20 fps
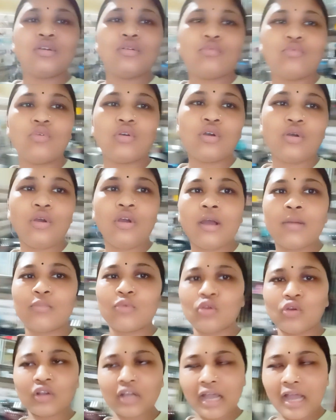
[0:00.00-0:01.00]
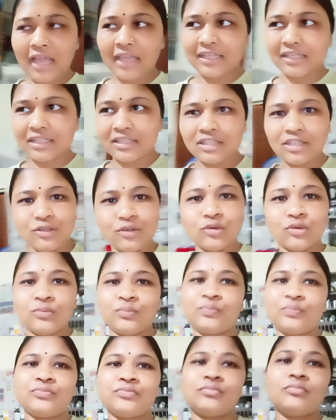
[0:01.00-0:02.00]
वो हम लोग खाएंगे तीनों
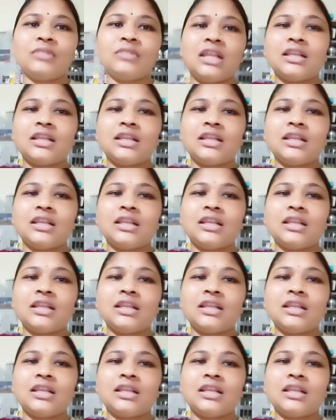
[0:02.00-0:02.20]
मिल